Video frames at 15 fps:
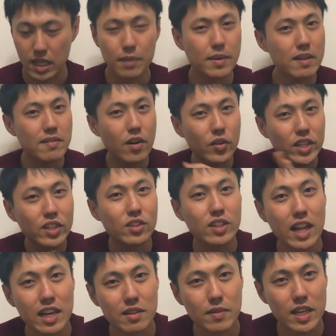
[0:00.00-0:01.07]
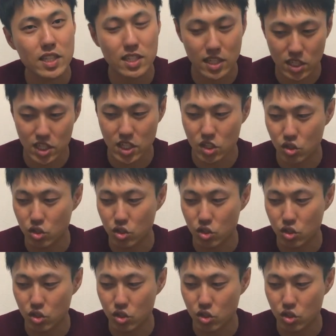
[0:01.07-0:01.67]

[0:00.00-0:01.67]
画面は大きくなりましたし